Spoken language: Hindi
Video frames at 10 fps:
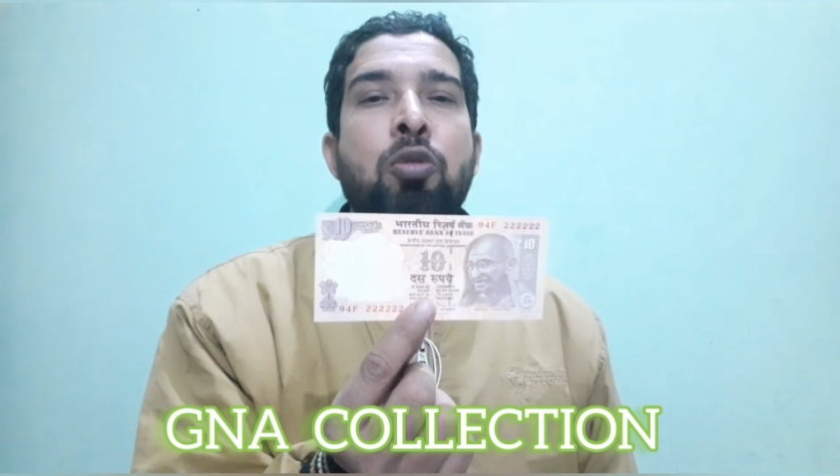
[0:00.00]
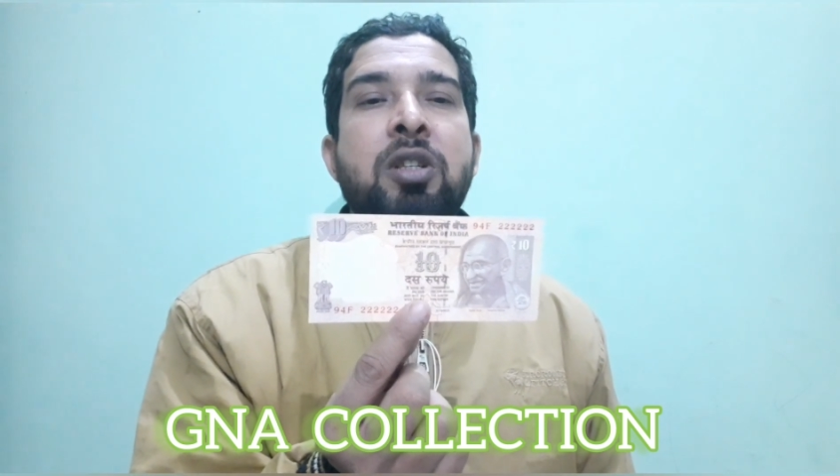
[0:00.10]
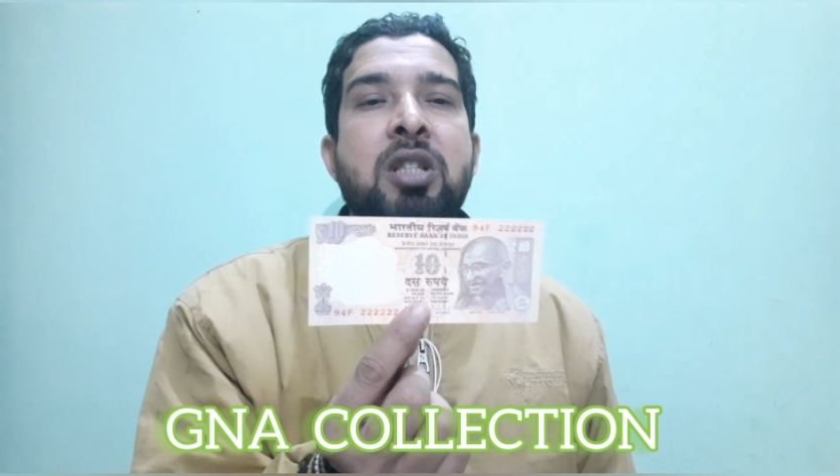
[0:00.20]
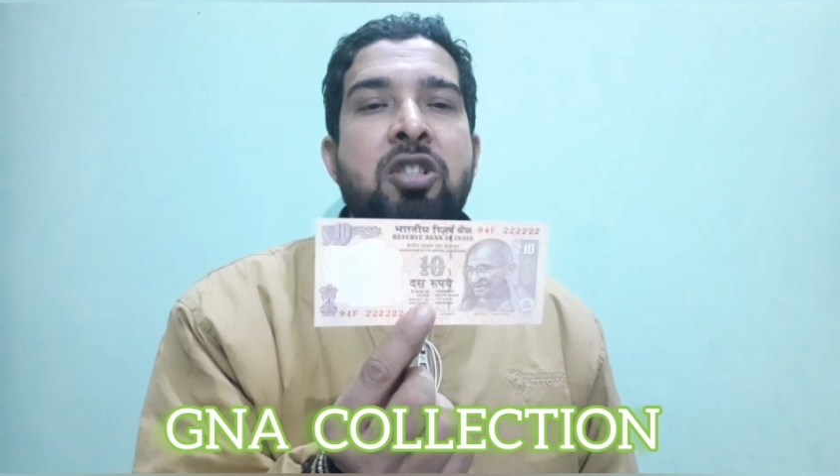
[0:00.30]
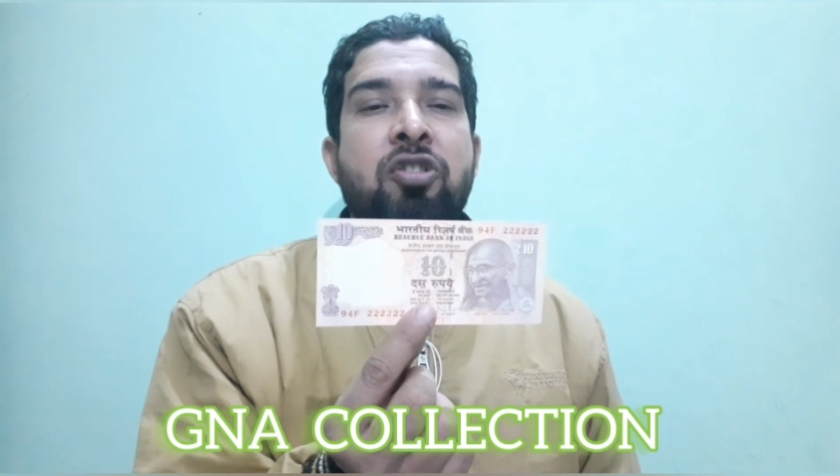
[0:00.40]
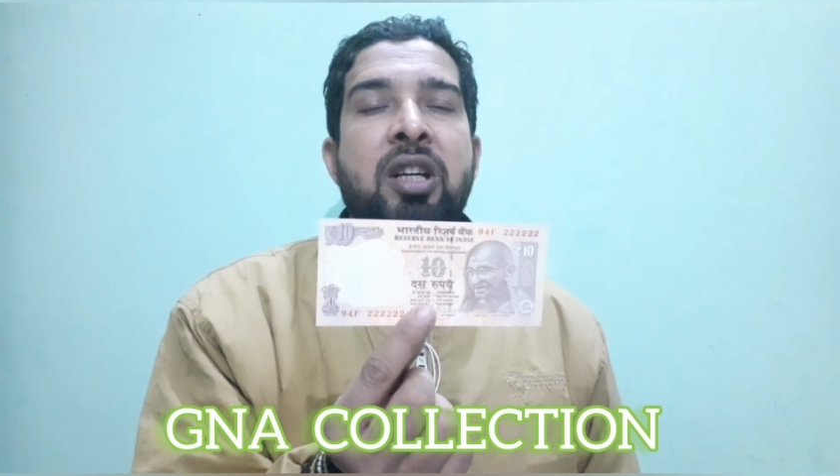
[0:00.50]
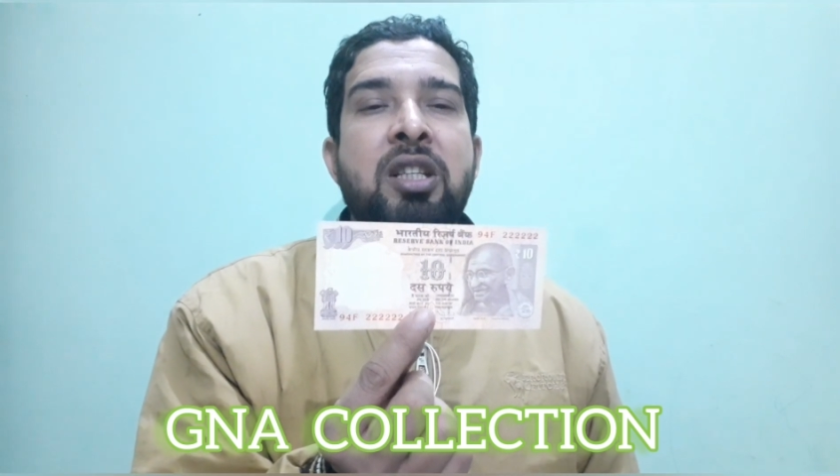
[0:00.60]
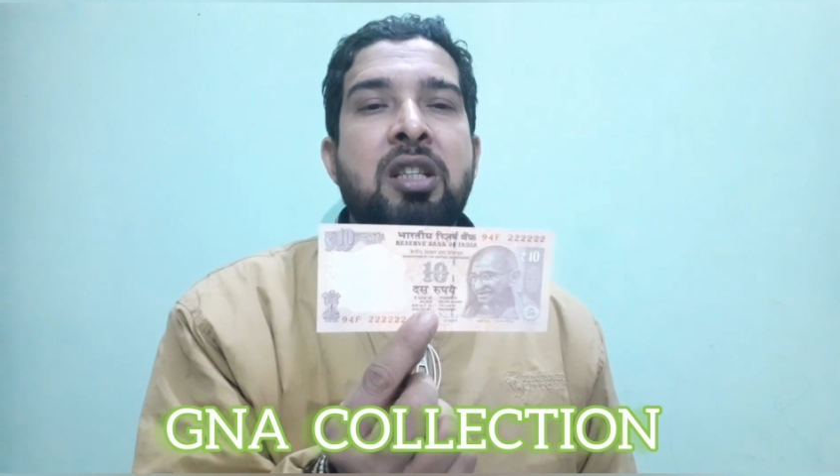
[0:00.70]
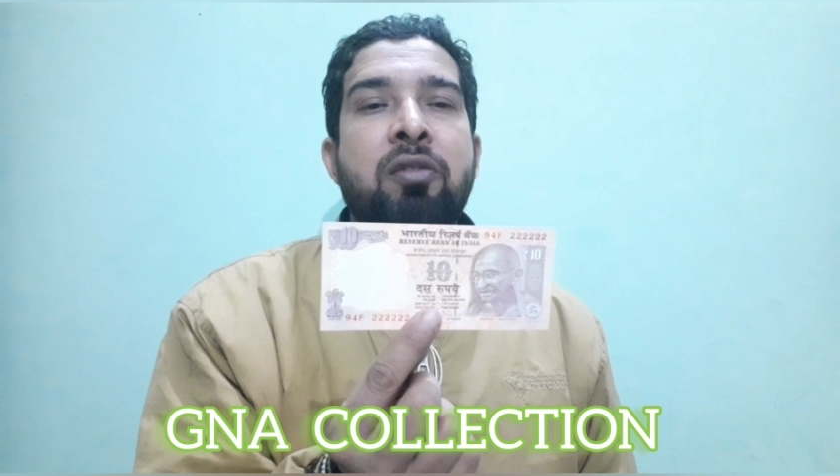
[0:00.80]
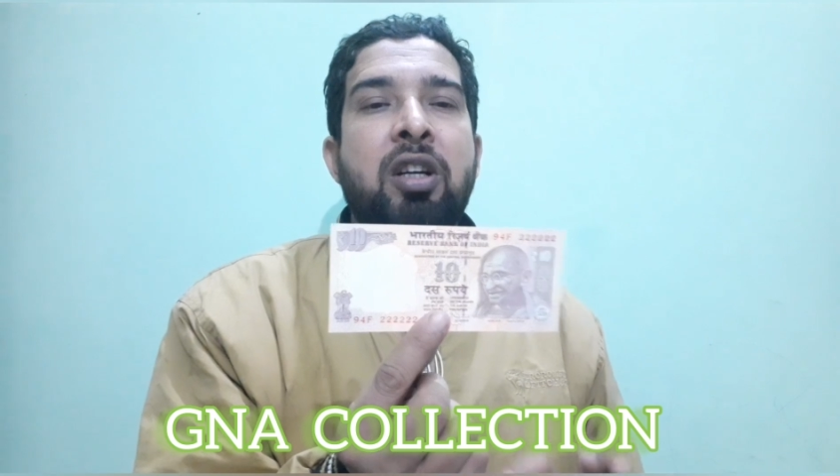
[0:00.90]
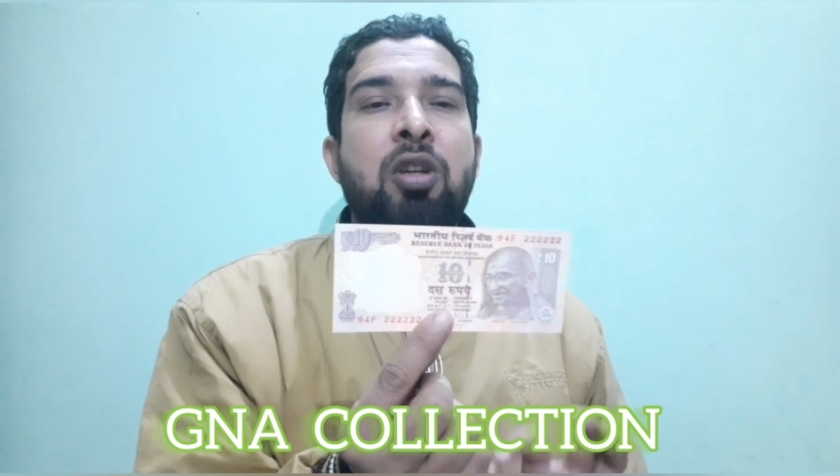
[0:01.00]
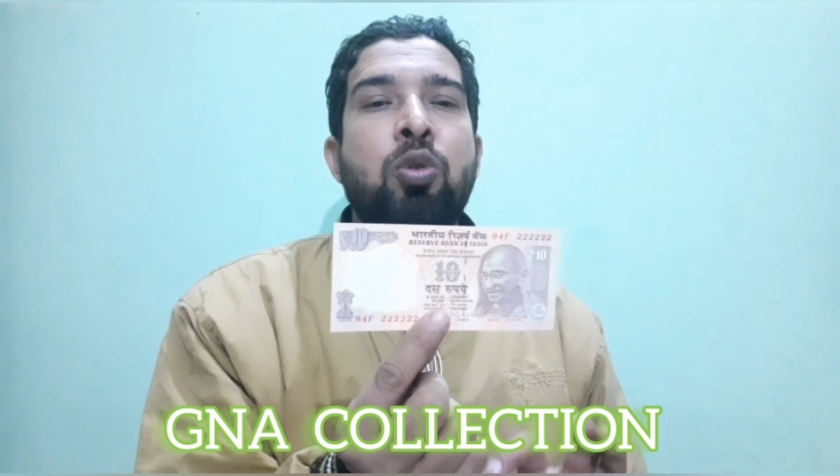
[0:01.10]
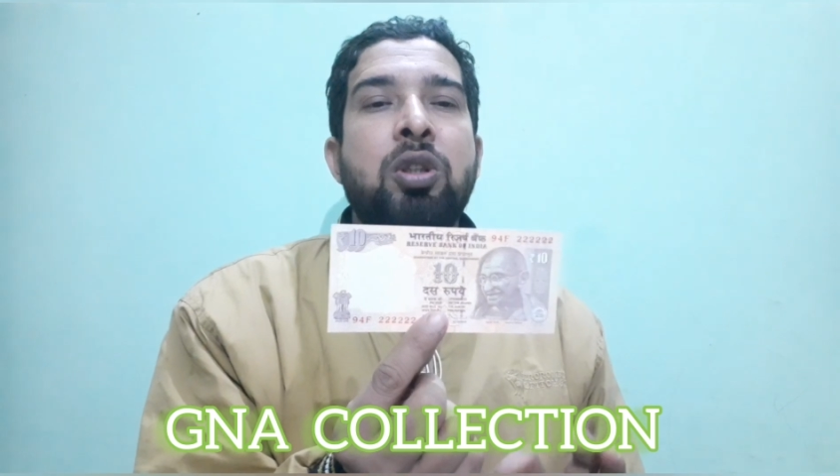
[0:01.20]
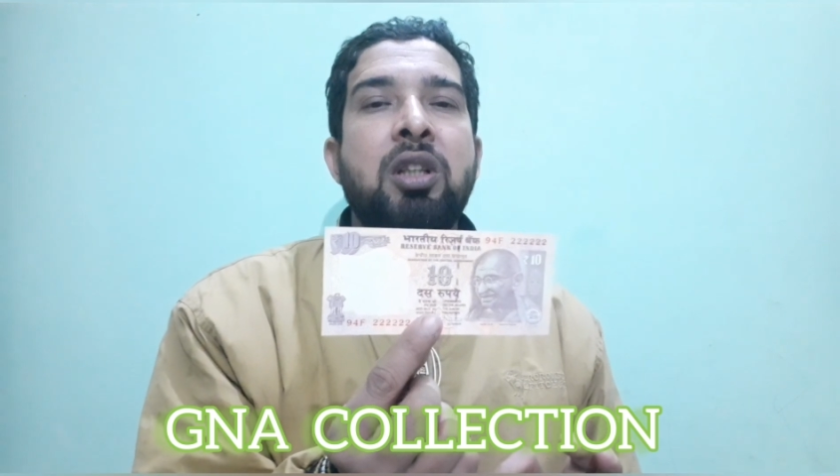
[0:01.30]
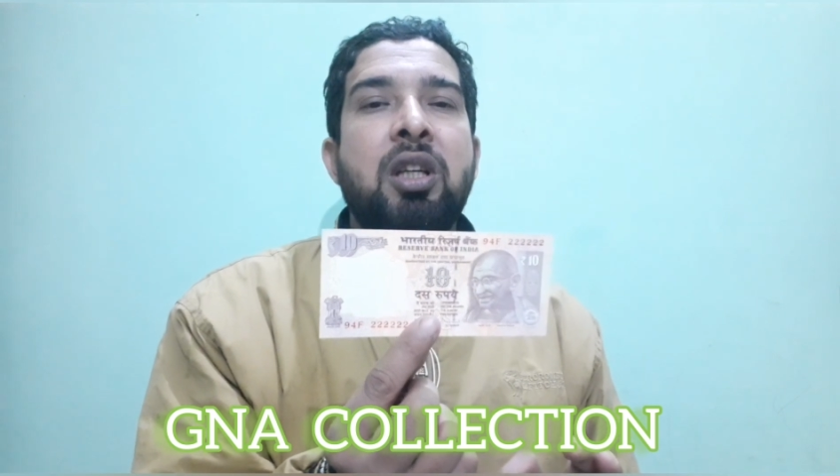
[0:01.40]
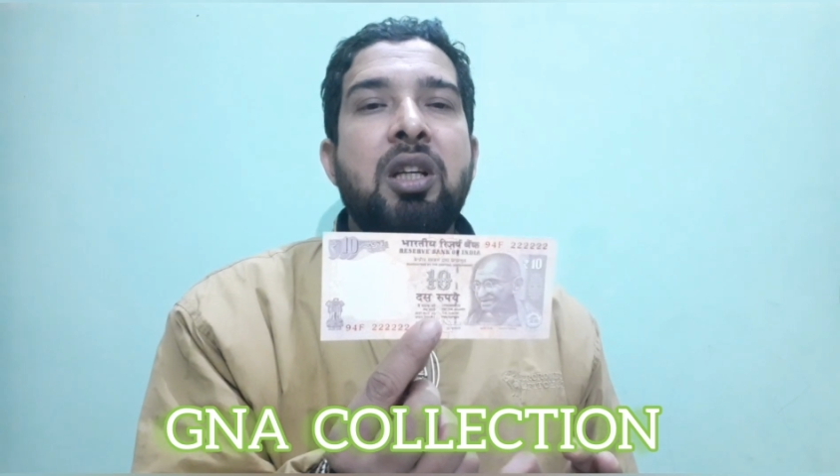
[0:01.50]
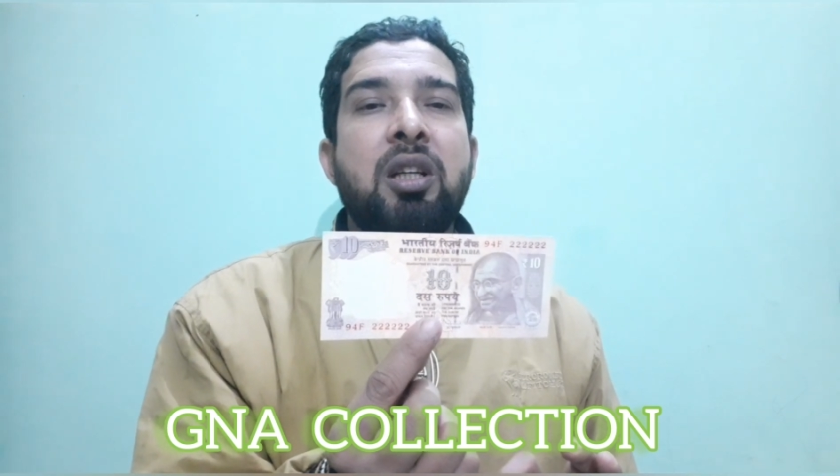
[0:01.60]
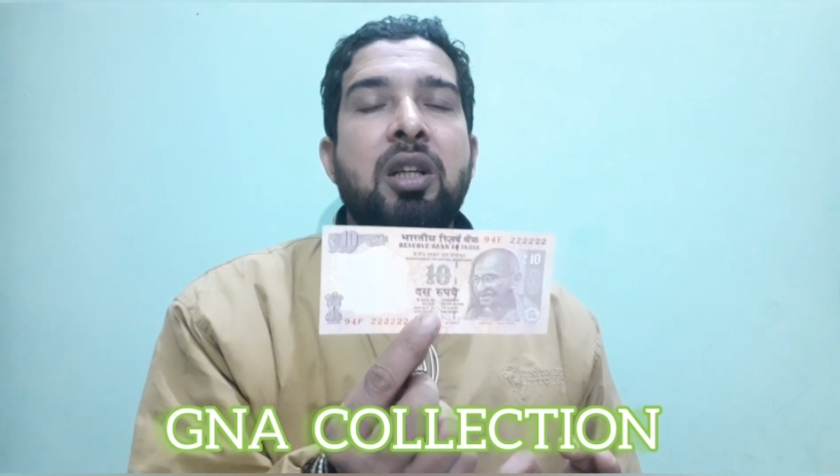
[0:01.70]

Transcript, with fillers: रुपीज़ एक्स्ट्रा इसकी वैल्यू होती है